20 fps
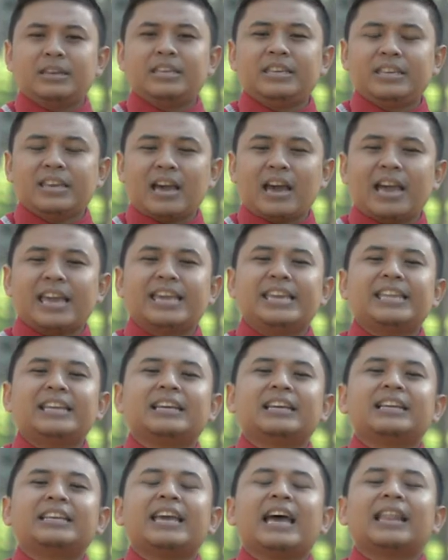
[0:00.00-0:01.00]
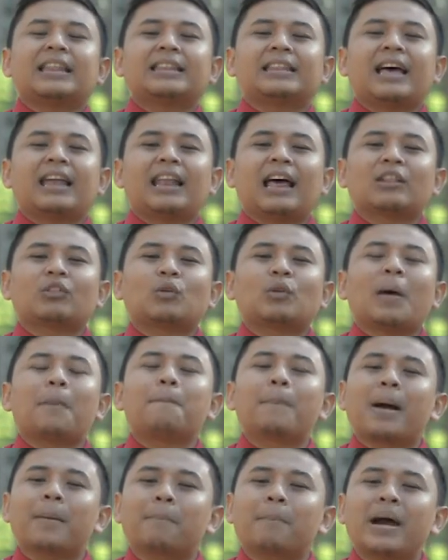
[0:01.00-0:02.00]
Dia ingin kelihatan atau
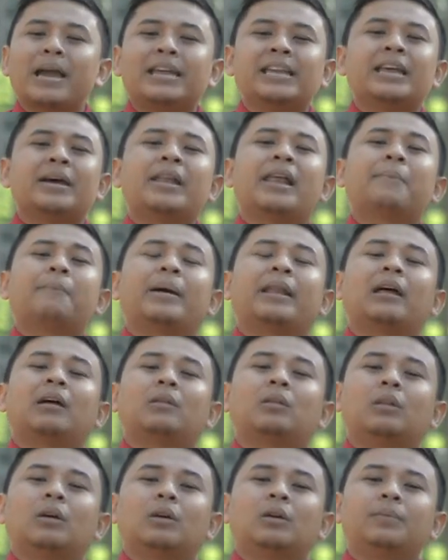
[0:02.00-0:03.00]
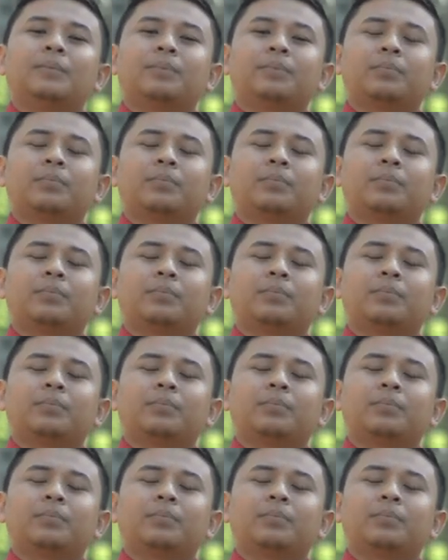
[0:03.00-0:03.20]
nampak baik di hadapan Allah.